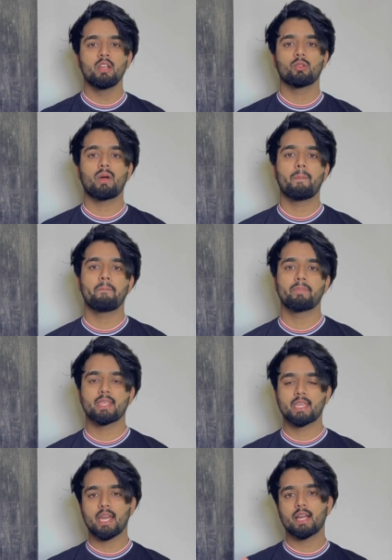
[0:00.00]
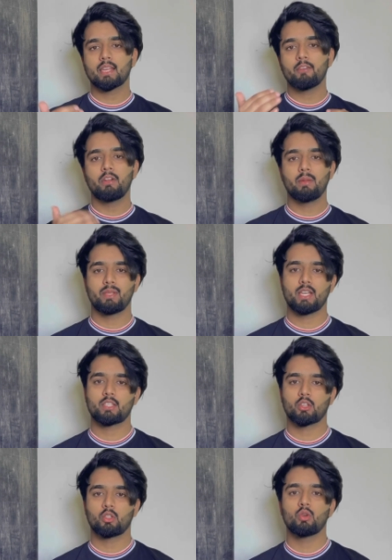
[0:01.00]
तो आप क्या क्या फील्ड में जा
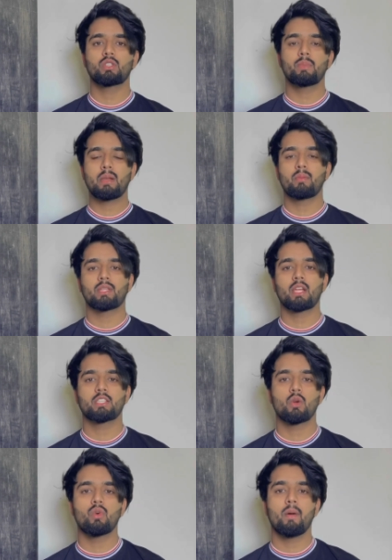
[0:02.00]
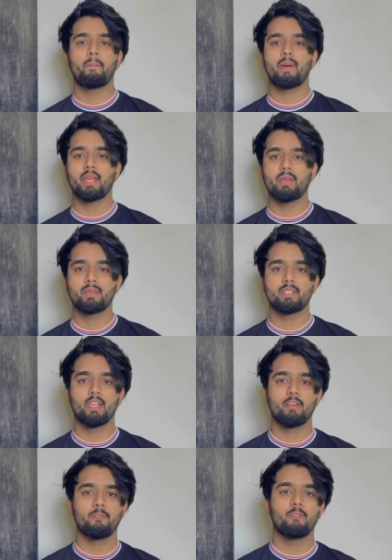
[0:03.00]
सकते हो उससे पहले मैं बताना चाहूंगा माई नेम इज़
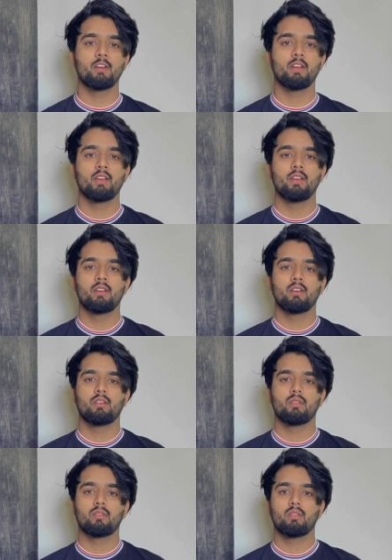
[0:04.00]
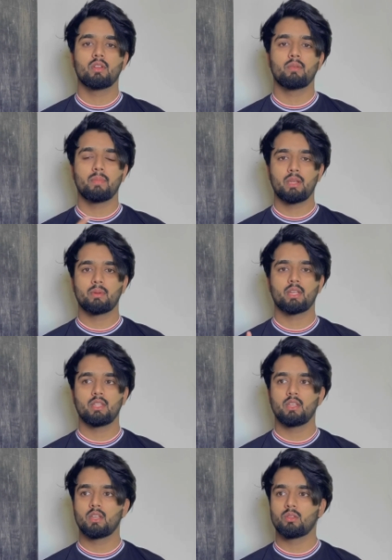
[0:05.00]
देव मैंने बता दिया ये